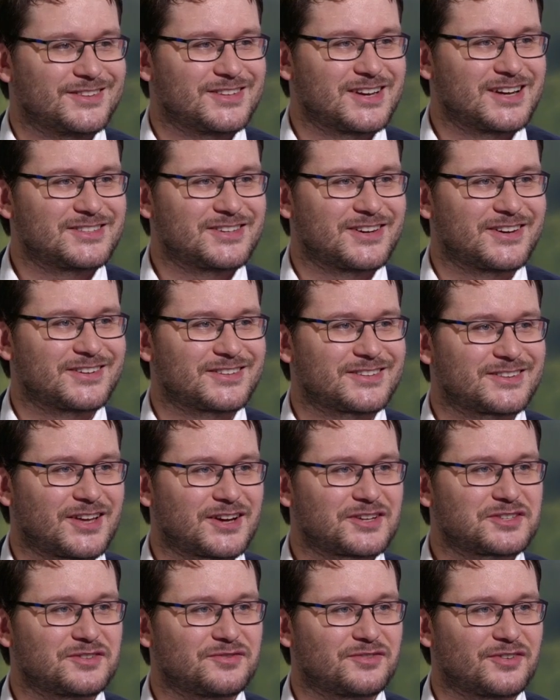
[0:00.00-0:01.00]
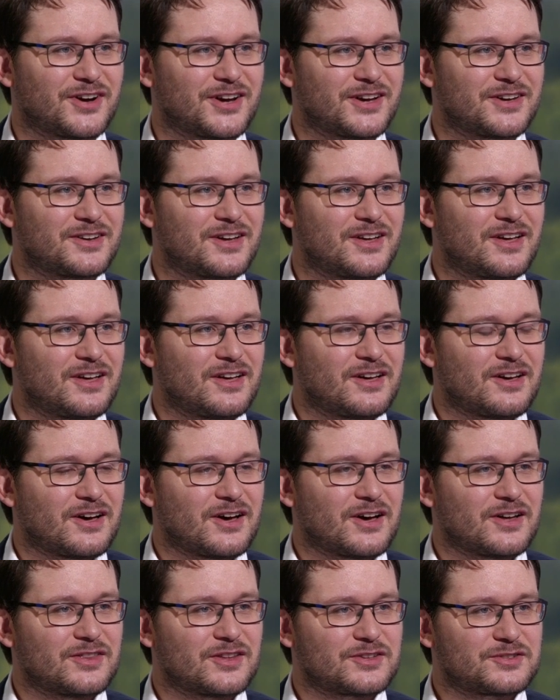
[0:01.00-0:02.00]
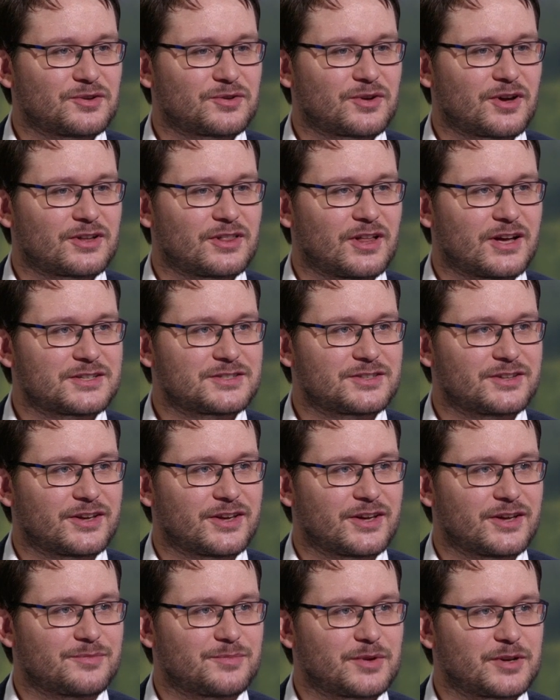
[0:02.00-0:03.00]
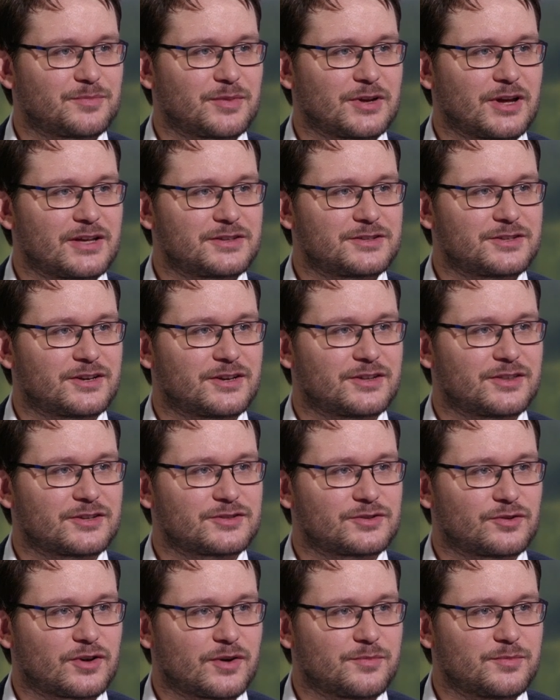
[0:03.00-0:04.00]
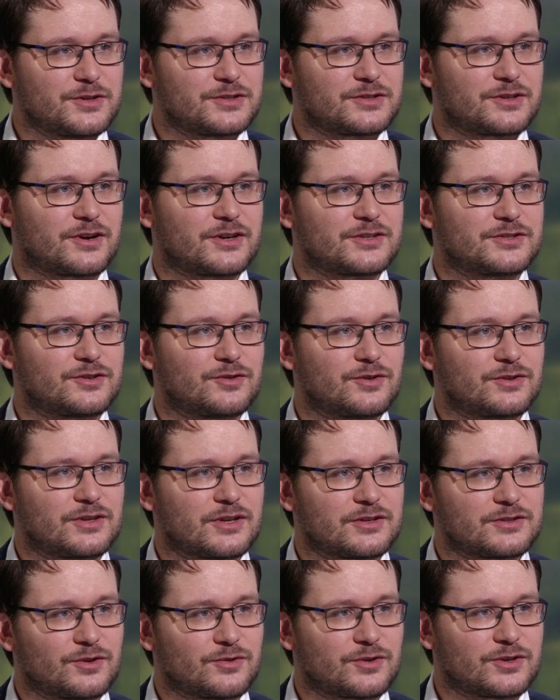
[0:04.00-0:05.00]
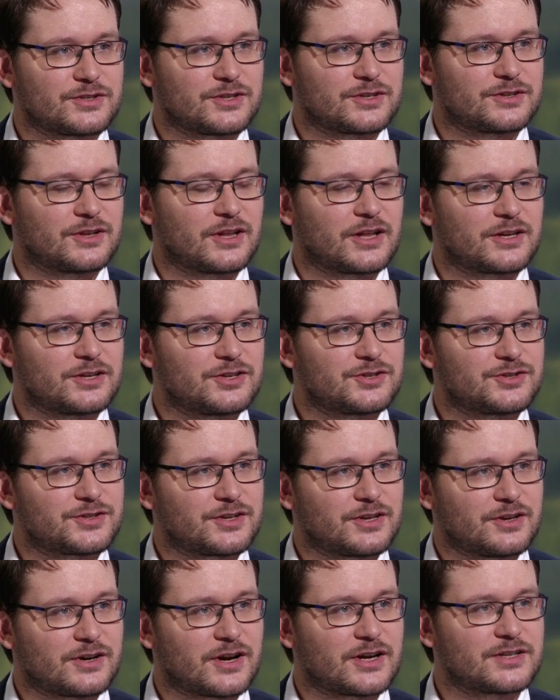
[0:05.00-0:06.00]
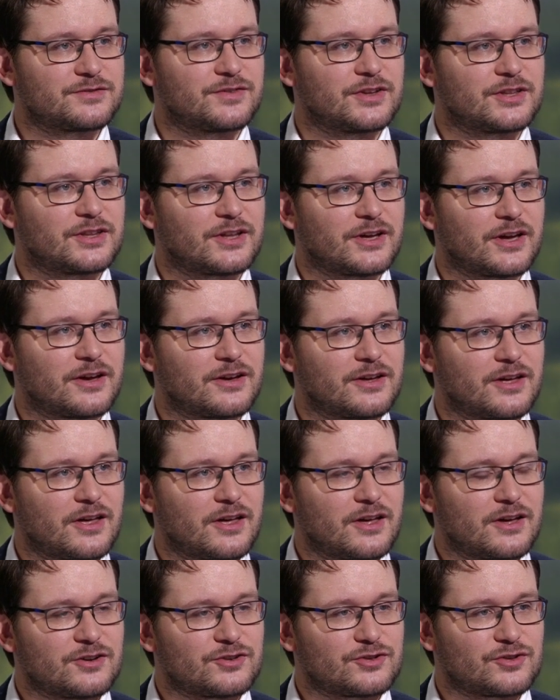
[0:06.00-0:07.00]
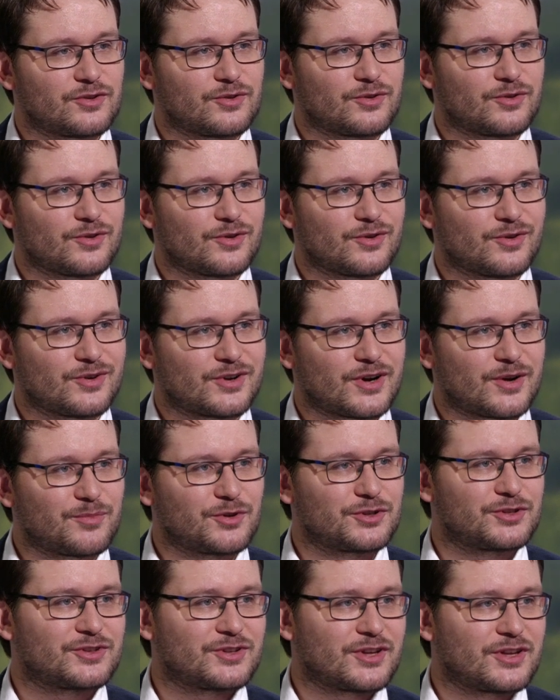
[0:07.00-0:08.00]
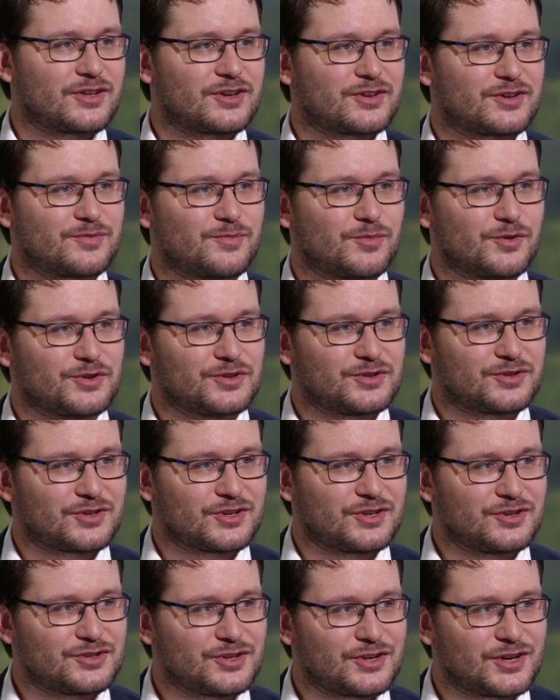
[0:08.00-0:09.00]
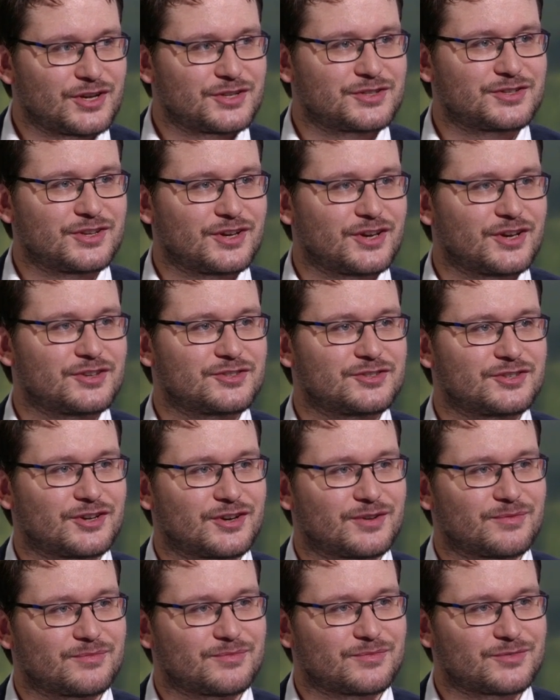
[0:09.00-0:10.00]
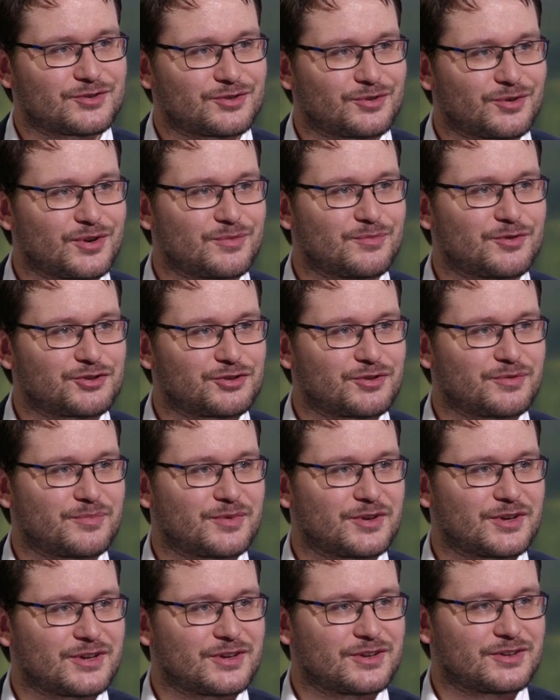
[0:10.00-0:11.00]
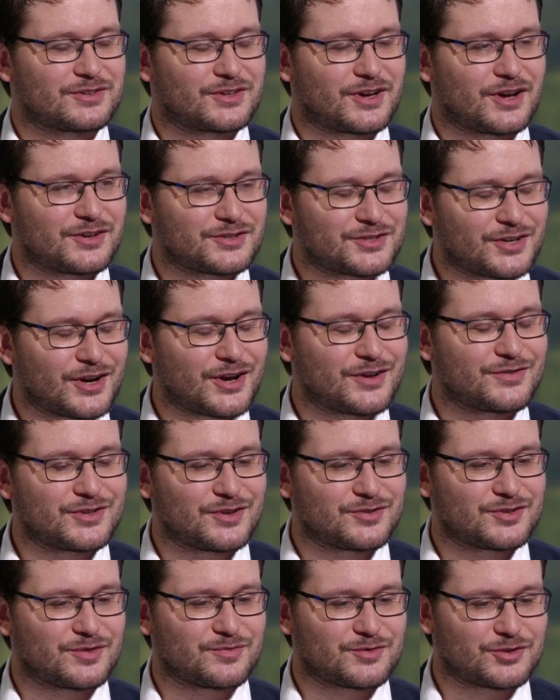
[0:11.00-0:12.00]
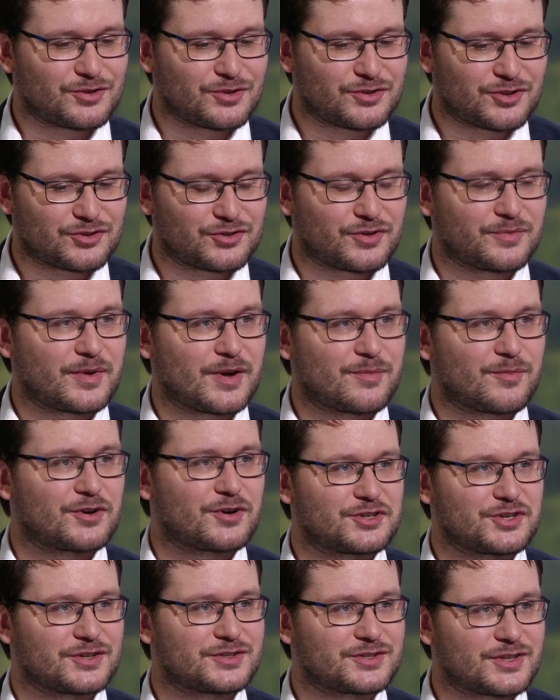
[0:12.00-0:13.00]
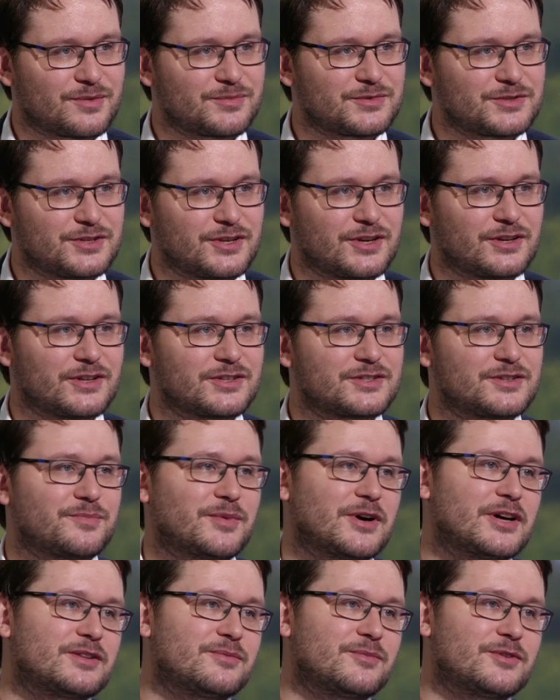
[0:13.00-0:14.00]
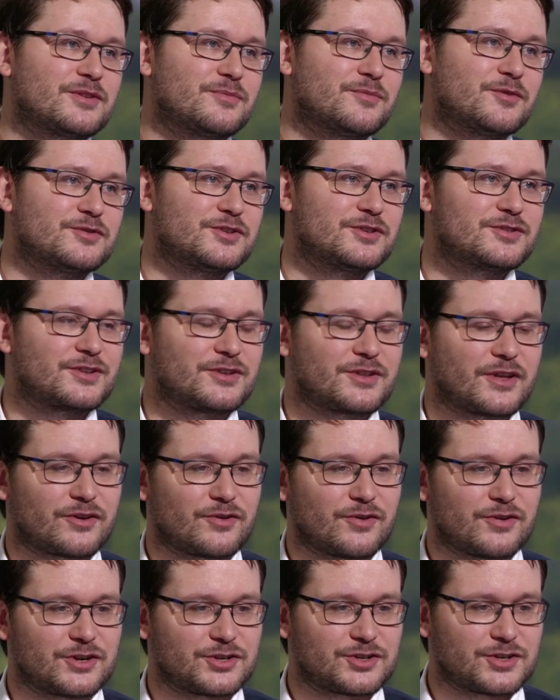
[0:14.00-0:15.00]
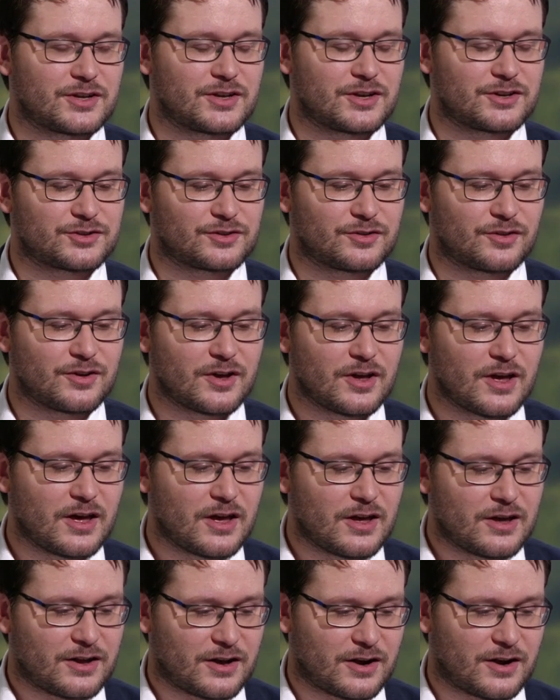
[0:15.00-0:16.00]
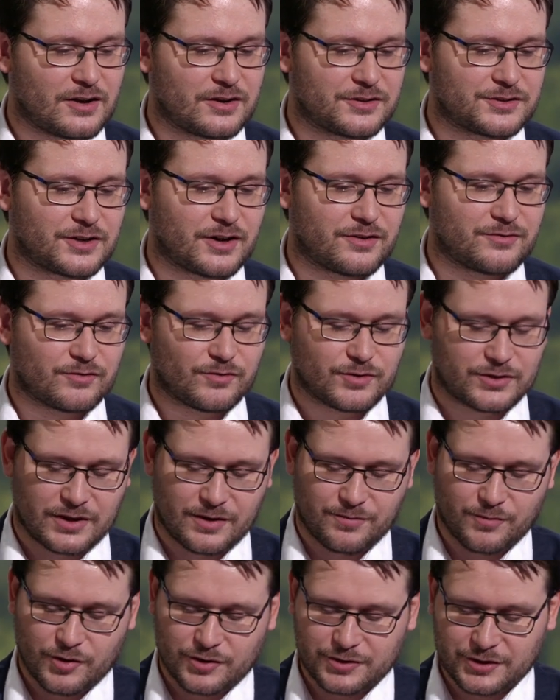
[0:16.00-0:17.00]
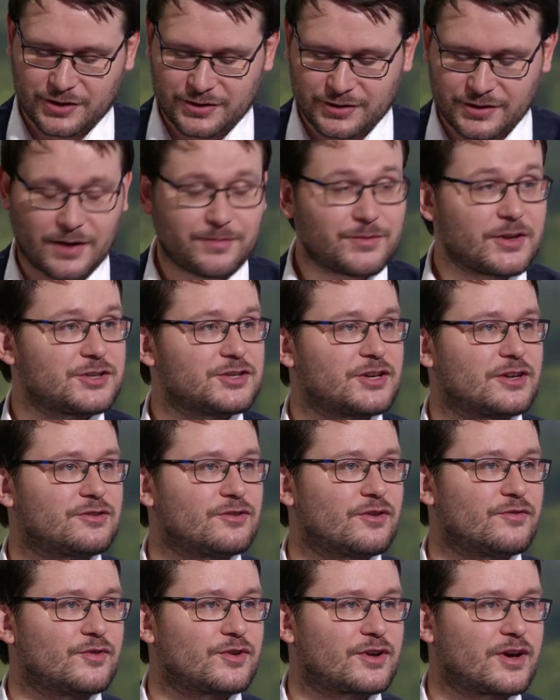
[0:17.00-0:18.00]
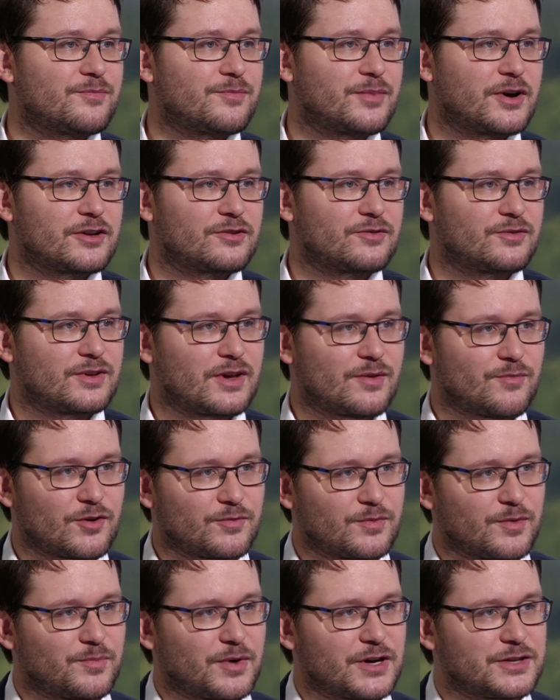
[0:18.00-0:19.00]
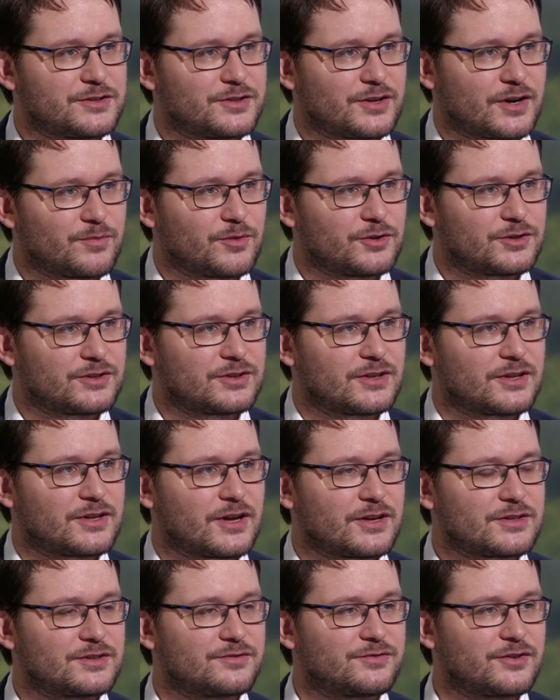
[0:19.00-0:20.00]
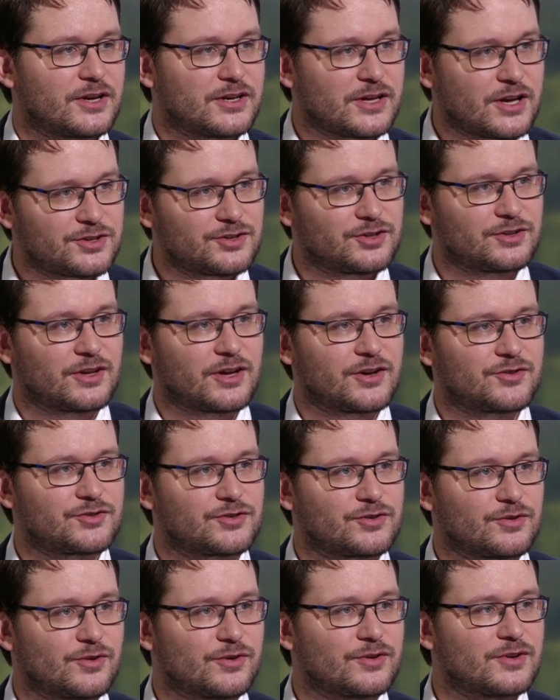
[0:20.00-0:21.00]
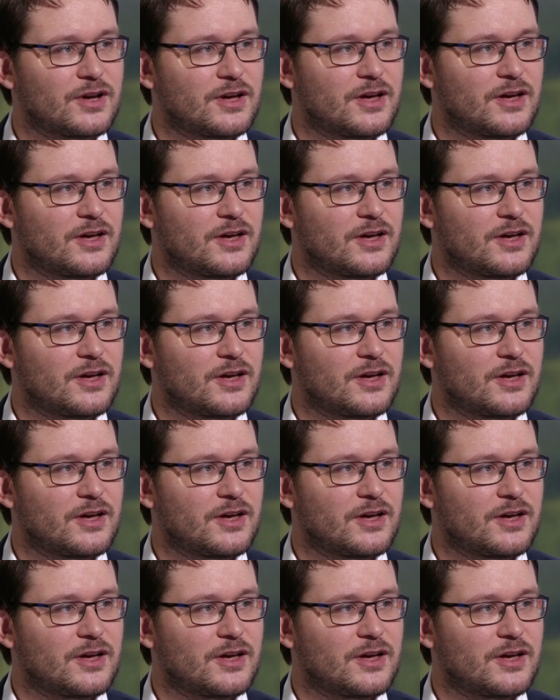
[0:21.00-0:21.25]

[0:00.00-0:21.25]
дядя Taxify а, настолько классное предприятие, настолько быстро растет, настолько технологически развитое, что работать на них будет интереснее, чем что-либо, чтобы... Скорее, скорее всего, чем что-то, чтобы я сейчас сам сделать. И поэтому это было чисто такое решение, что я реально сравню. вот я мог сейчас сам начать новую компанию, я мог бы пойти работать на Taxify, а я считаю, что